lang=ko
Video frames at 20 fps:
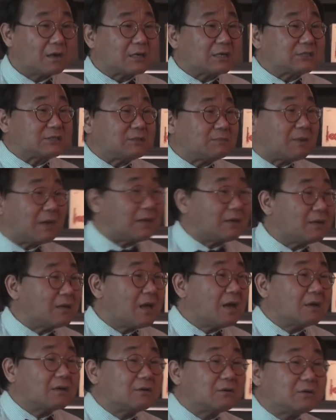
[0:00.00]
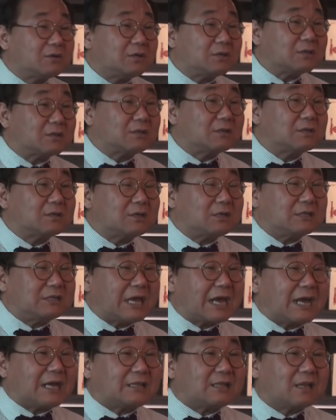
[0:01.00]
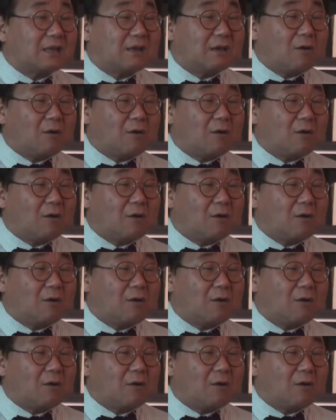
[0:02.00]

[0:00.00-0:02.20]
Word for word: 그렇지만은 그거는 그거를 내가